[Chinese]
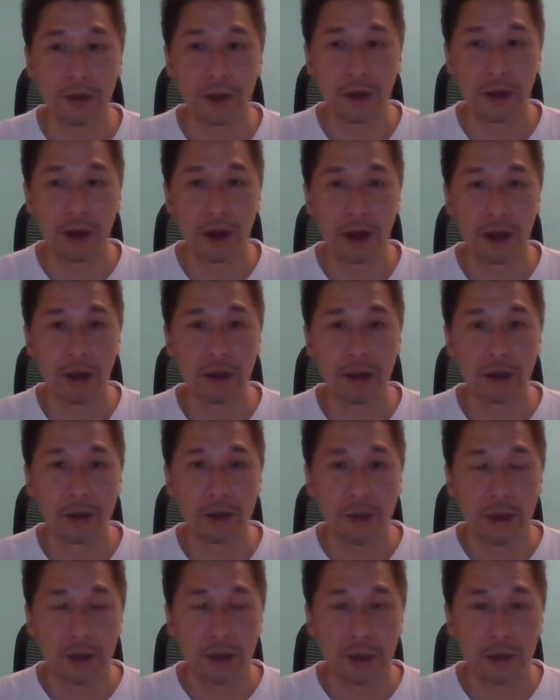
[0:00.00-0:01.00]
啊，
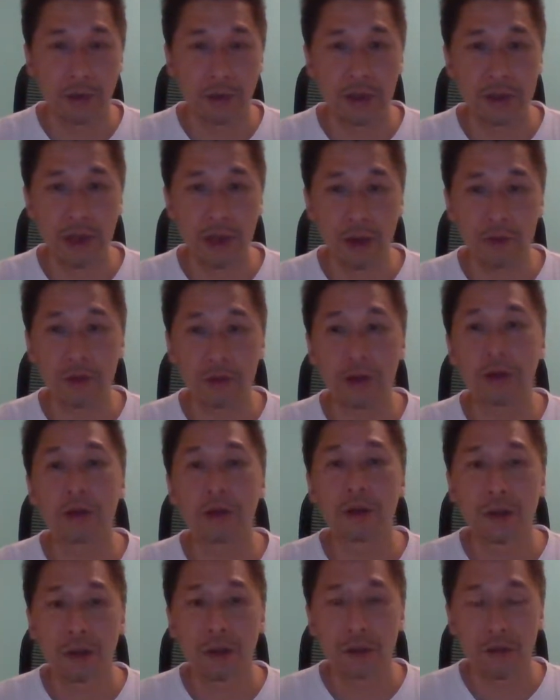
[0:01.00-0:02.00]
因为假如
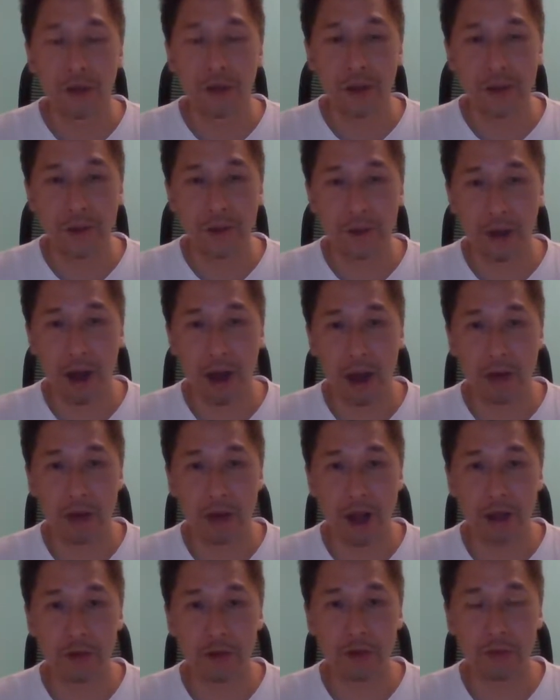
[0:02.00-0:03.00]
说六月四号
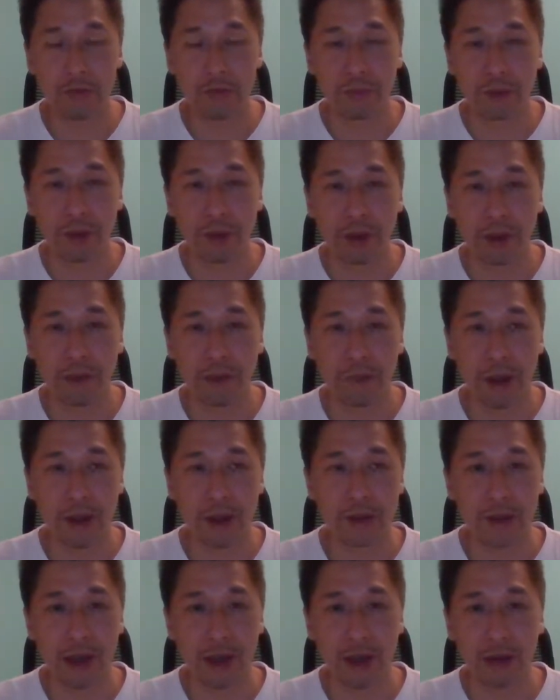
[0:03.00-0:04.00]
开始不可以买
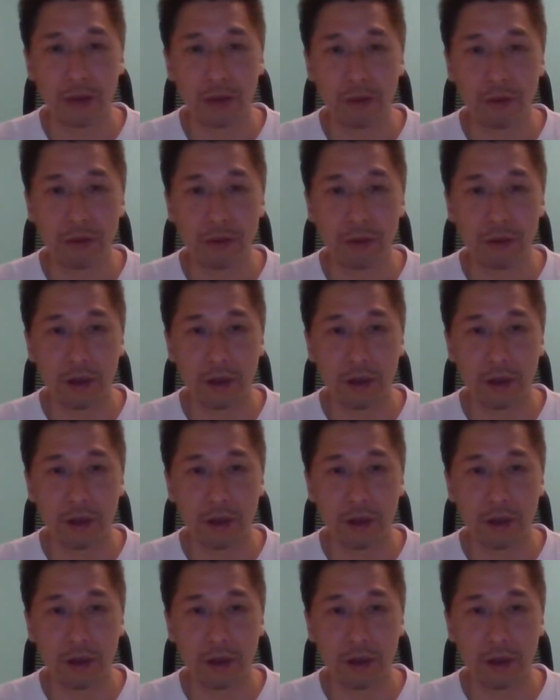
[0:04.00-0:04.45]
香港的。